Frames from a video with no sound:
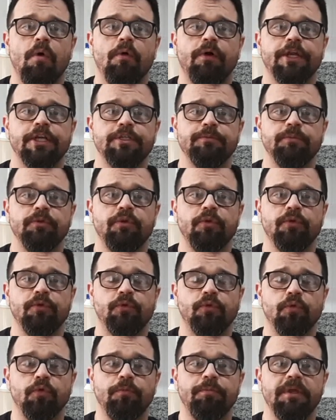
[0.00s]
algoritmo do
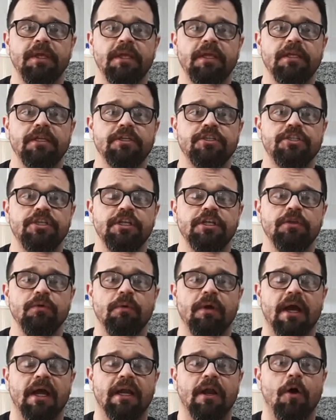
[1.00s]
YouTube indique
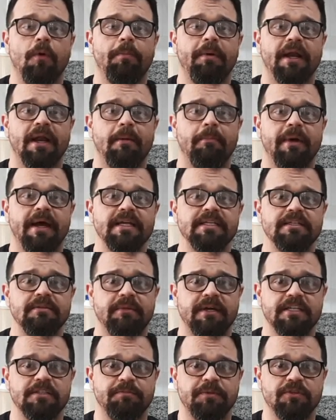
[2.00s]
o canal para mais e
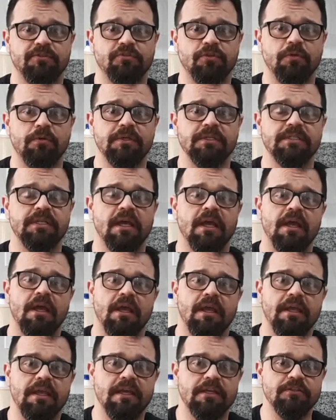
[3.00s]
mais pessoas
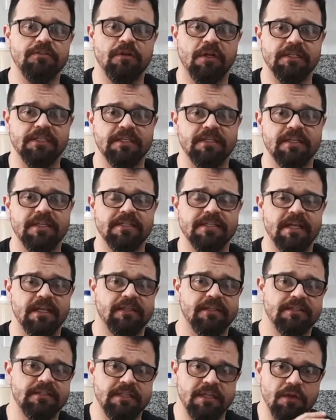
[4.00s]
e as nossas
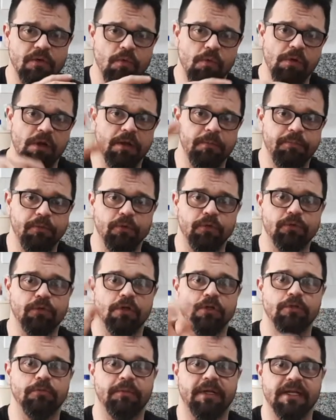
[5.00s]
receitas circulem por
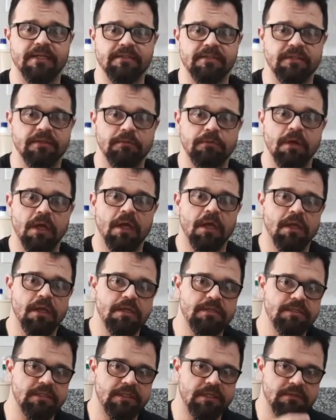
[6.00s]
todo o Brasil
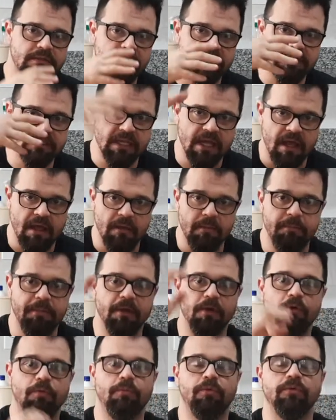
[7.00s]
e, se Deus quiser,
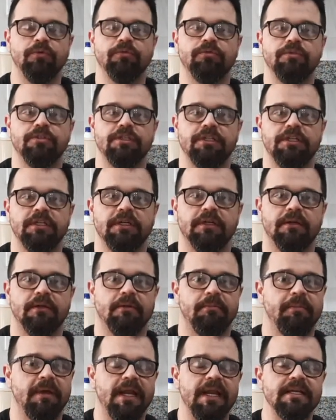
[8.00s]
pelo mundo um
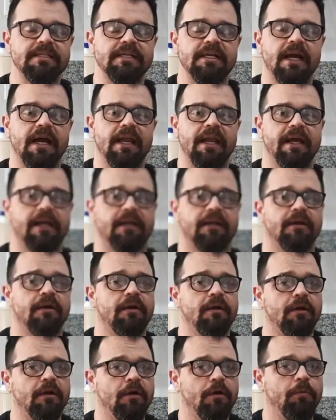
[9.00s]
dia. Beleza, galera?
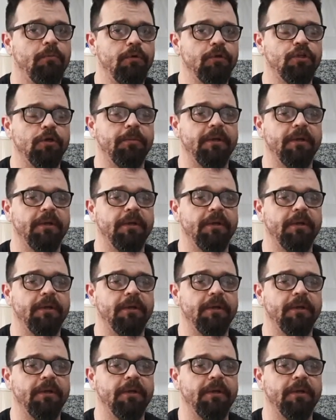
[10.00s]
Muito